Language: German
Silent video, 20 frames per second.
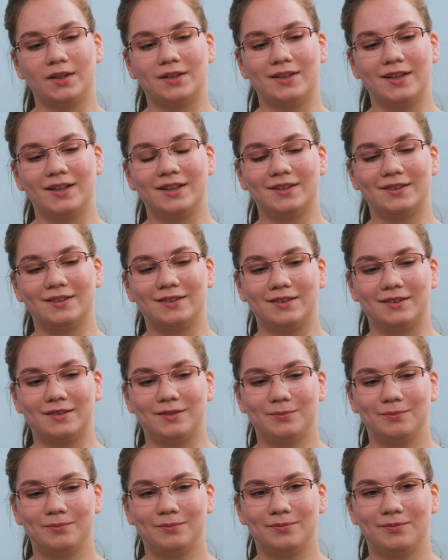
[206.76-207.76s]
ich denke,
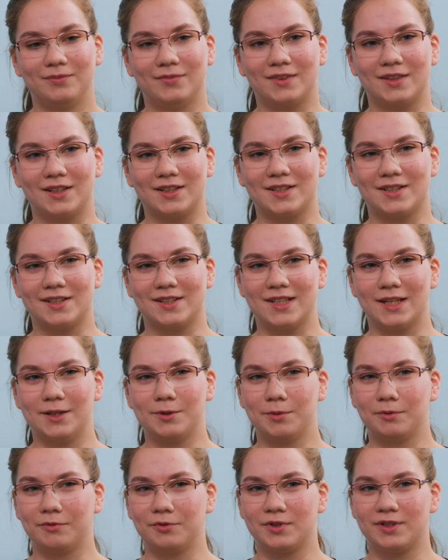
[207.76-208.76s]
dass sich
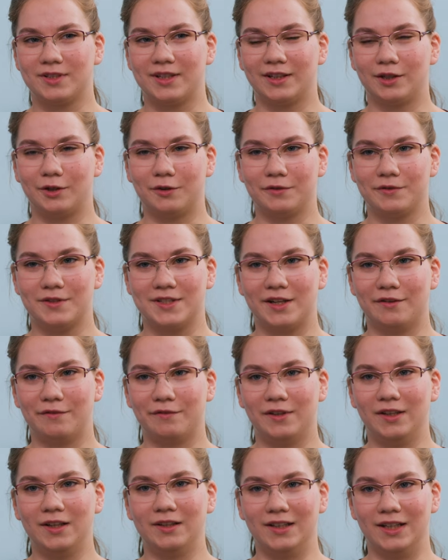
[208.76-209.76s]
Selbstbewusstsein auf sehr
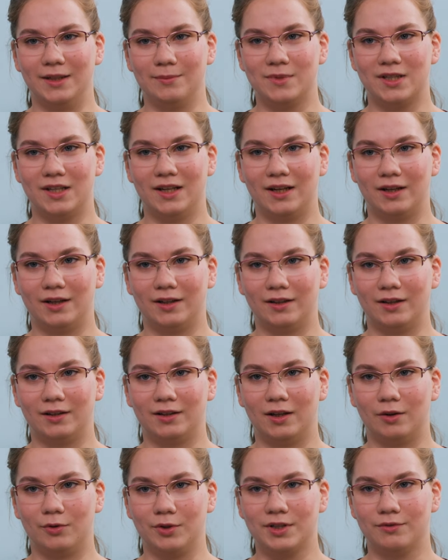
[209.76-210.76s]
viele
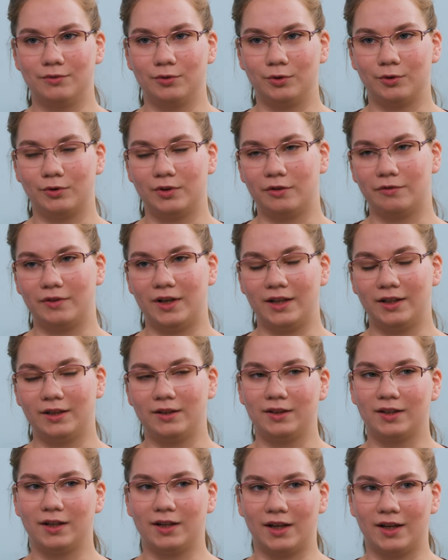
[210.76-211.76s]
Lebenslagen auswirkt und auf
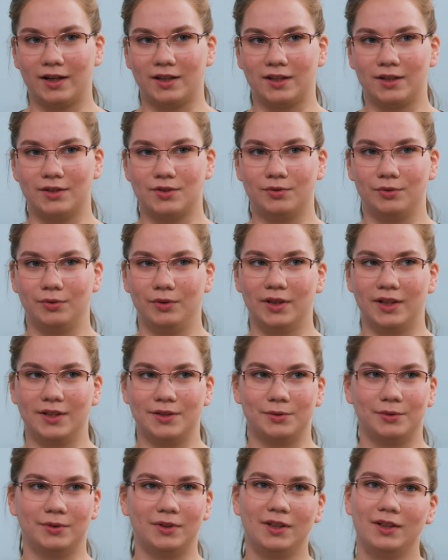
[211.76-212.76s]
andere Charakterzüge.
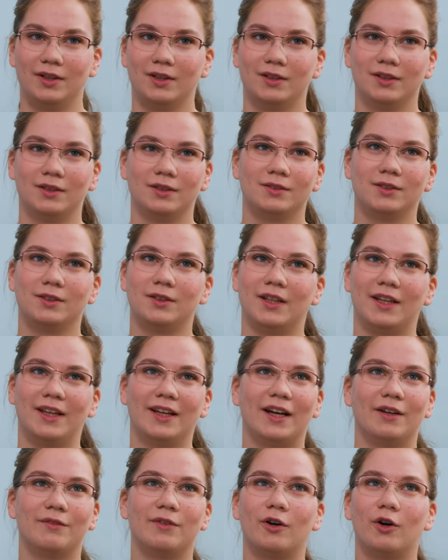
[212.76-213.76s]
Also ich
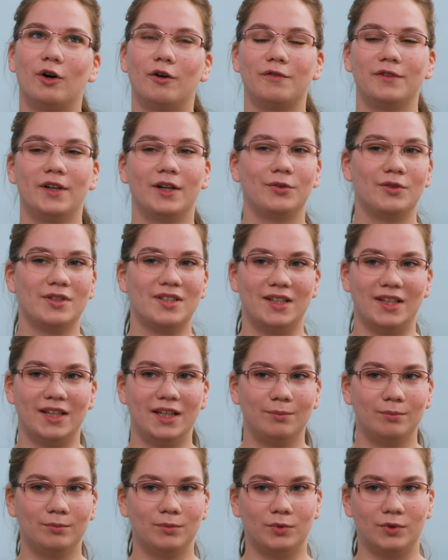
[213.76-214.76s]
gehe einfach offener durchs
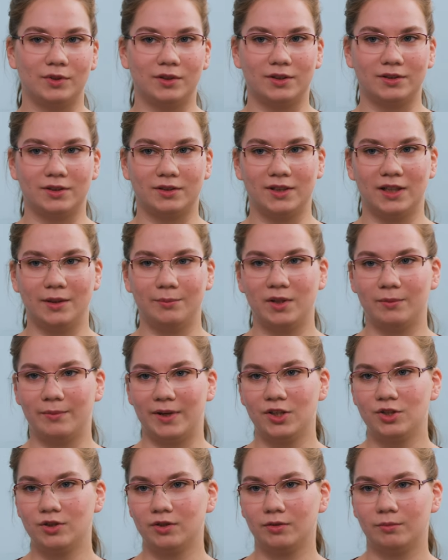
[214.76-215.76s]
Leben und ich nehme die
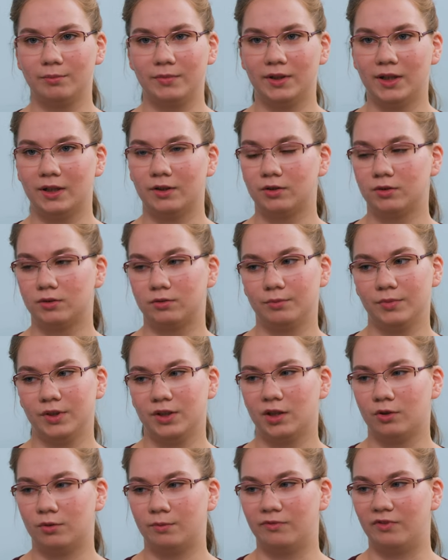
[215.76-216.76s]
Menschen mehr um
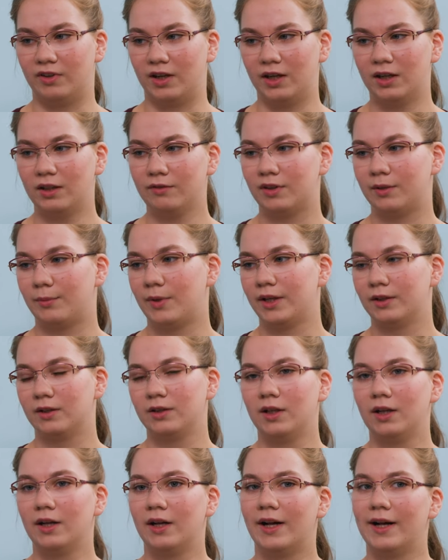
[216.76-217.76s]
mich herum wahr, weil man
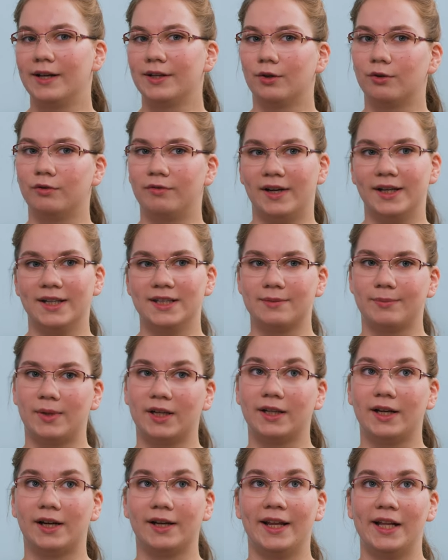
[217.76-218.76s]
halt auch weiß,
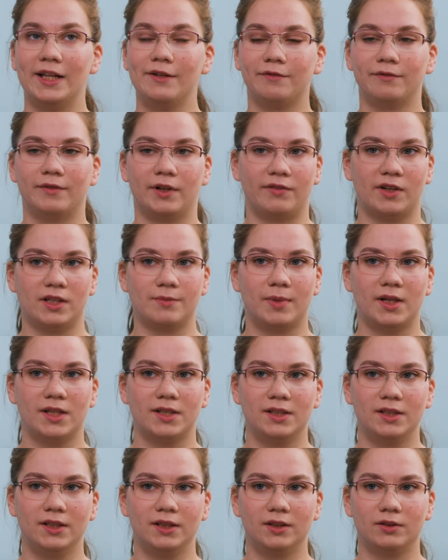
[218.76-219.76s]
man kann helfen, wenn was
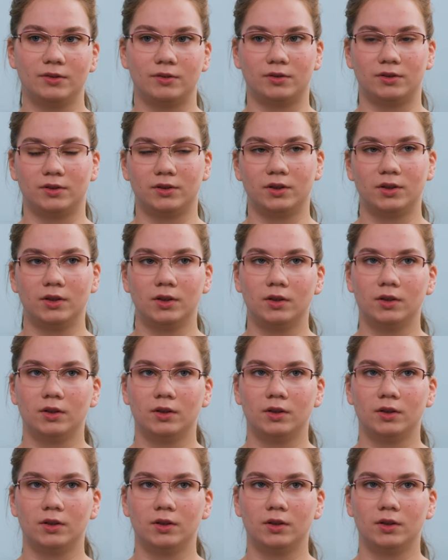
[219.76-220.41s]
passiert und